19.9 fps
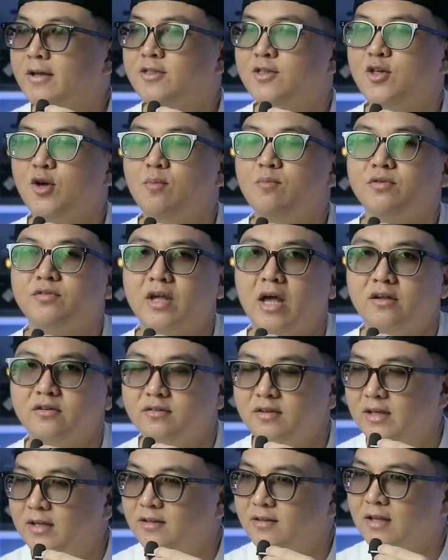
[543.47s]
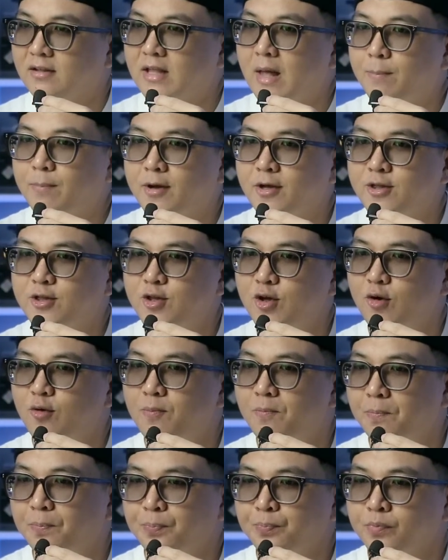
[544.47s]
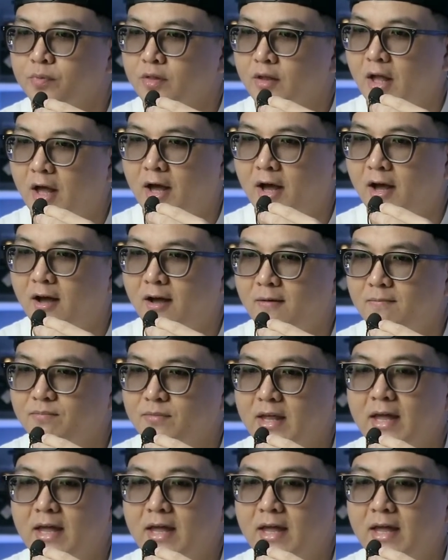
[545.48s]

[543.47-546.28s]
kecium seksi, tetap kecium uh,